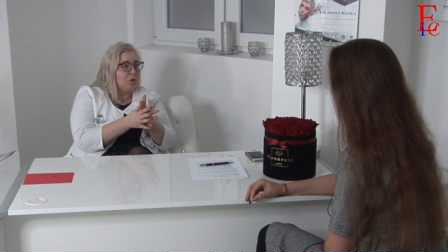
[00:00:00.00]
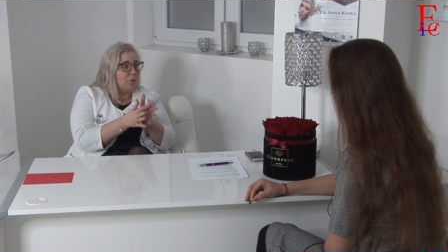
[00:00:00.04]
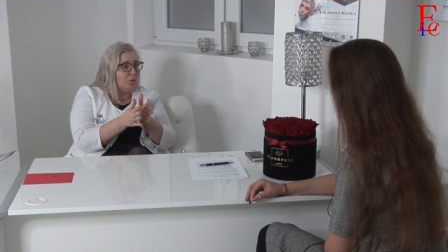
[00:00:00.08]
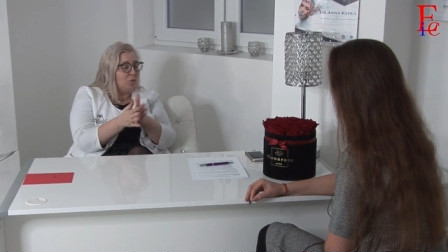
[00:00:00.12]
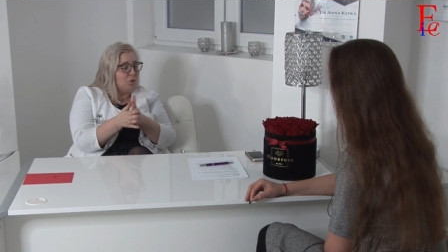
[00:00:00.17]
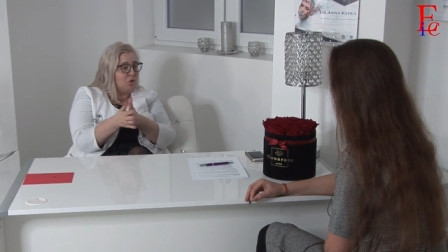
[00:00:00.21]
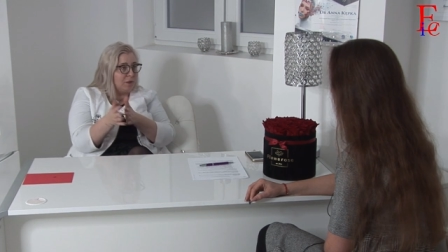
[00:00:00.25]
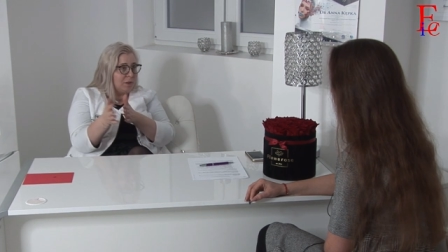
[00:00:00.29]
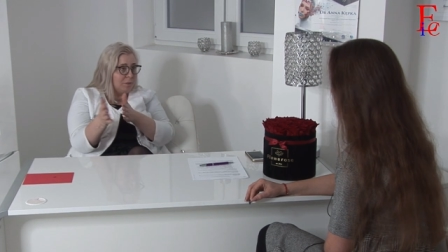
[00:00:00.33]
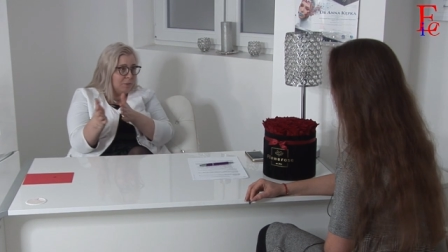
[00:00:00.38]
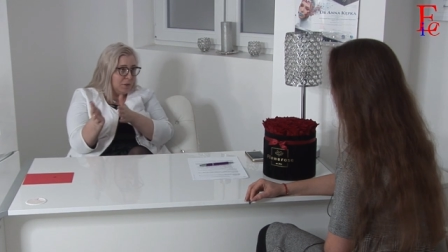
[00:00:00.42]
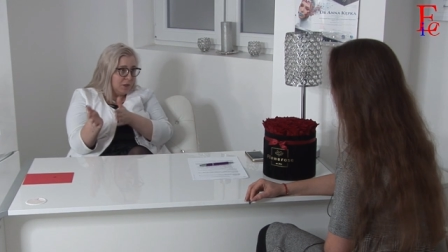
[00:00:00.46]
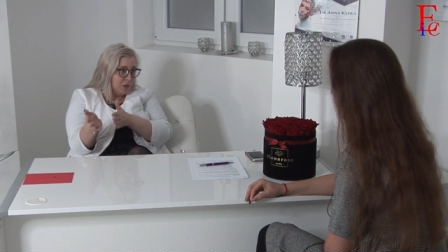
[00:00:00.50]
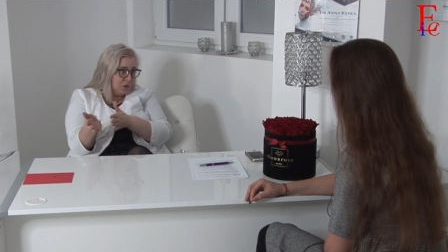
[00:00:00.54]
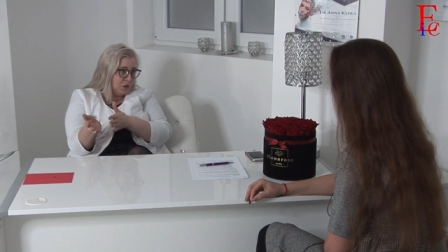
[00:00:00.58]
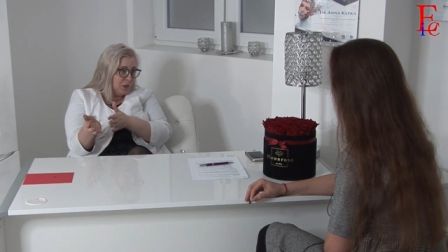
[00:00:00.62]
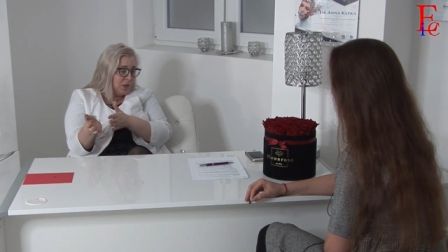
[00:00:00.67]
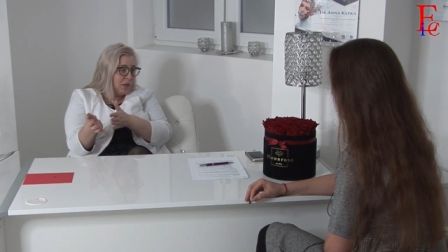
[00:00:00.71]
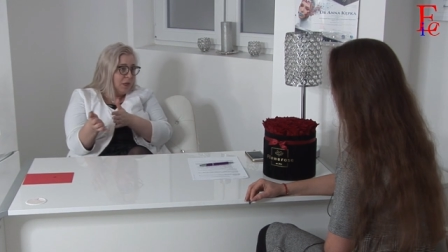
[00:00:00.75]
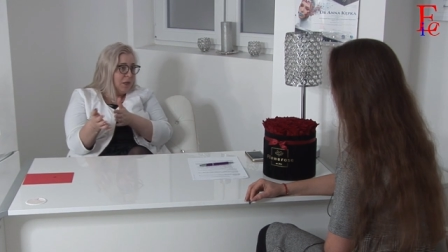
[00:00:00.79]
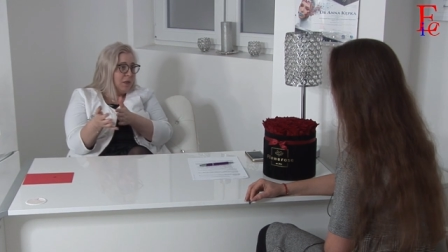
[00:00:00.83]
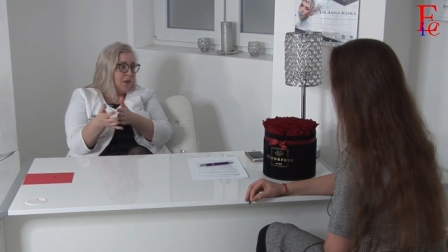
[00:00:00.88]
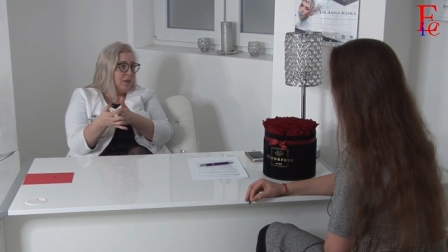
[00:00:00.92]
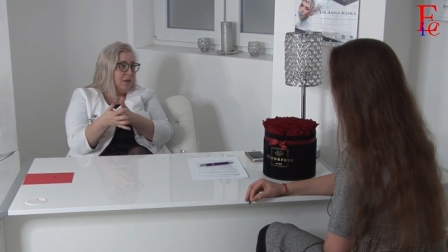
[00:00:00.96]
można
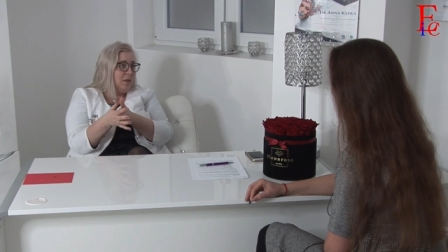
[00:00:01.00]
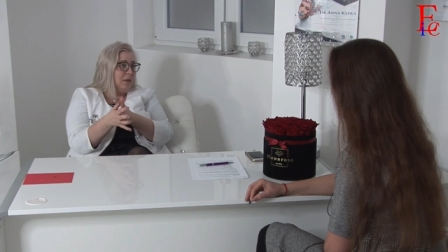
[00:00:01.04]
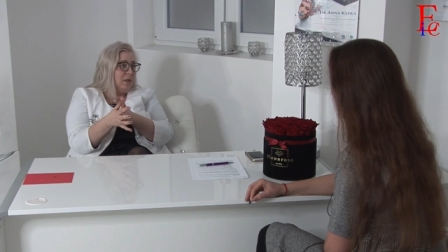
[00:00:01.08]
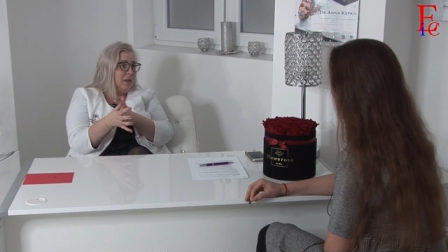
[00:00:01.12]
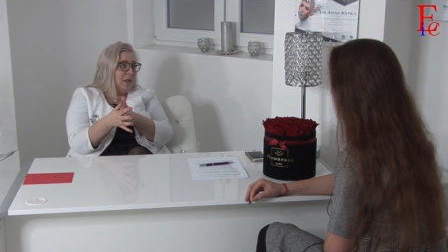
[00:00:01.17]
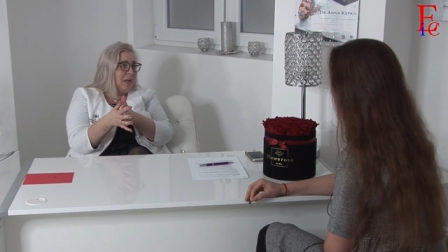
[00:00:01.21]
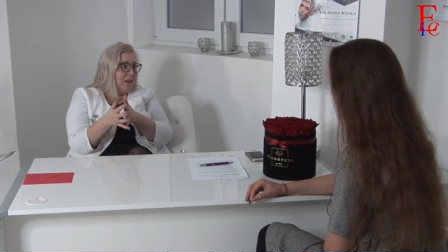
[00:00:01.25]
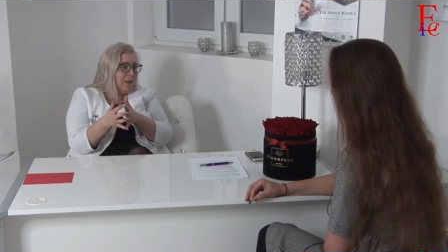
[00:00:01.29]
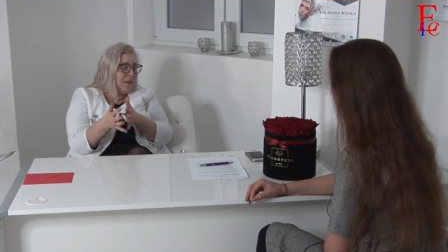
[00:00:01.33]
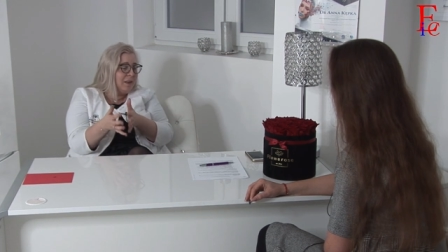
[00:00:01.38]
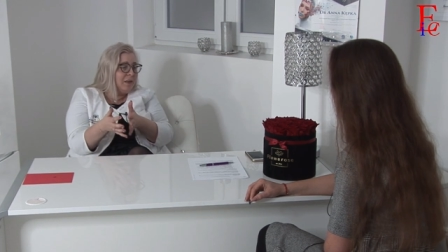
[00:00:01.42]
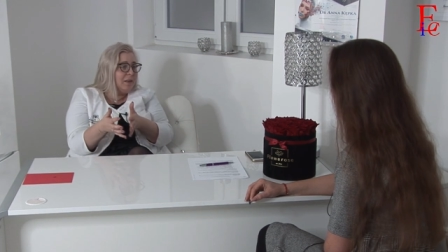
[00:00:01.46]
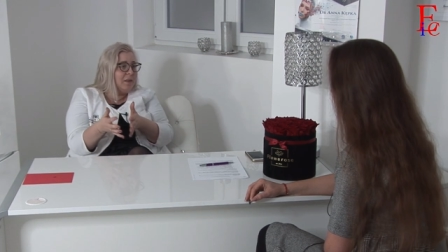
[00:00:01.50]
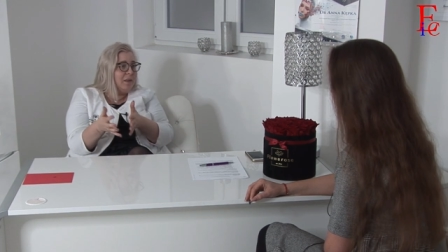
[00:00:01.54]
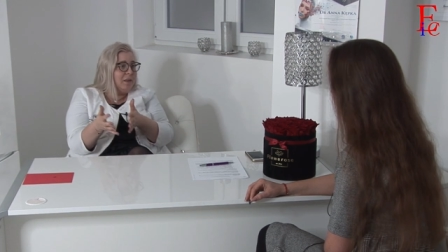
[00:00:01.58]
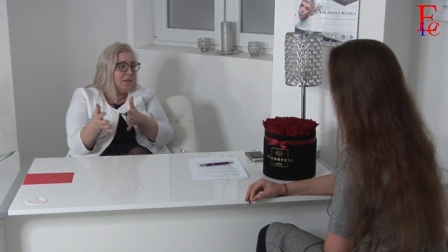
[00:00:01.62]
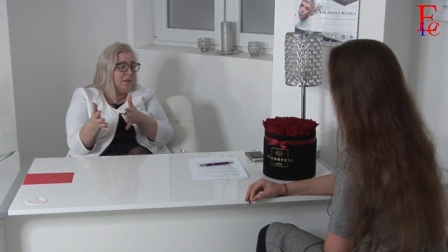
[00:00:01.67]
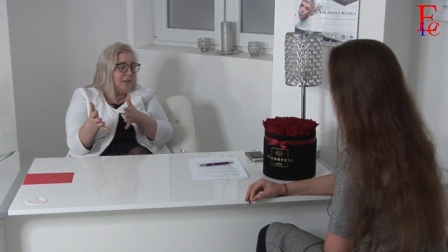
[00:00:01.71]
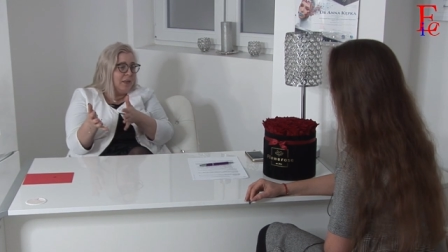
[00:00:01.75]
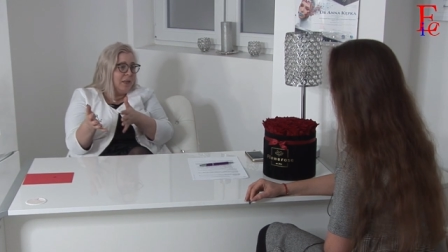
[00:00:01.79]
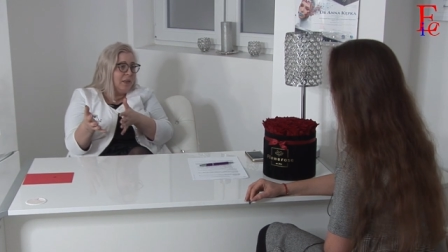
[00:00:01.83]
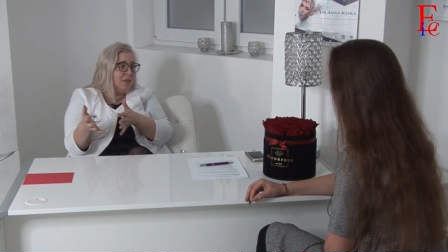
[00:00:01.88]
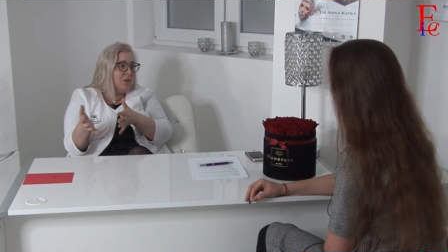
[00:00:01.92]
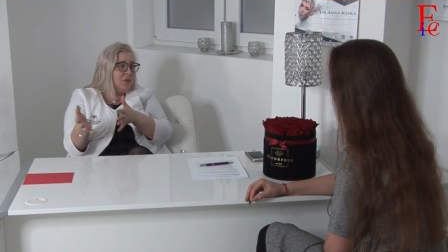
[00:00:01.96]
mieć
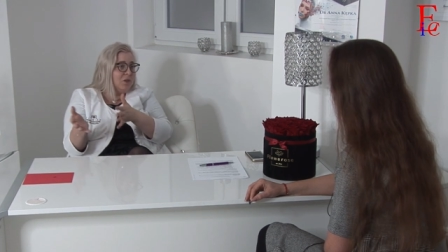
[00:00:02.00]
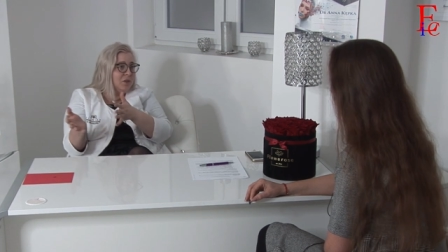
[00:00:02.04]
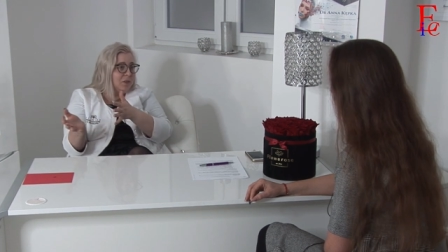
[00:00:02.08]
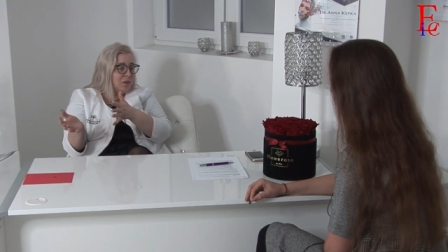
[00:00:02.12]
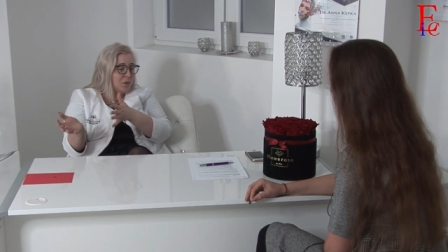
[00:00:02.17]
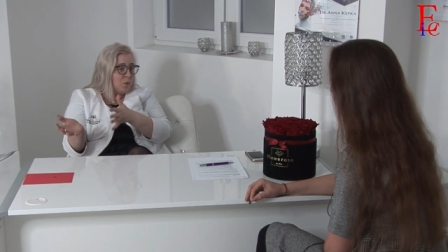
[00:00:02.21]
alergię na jakiś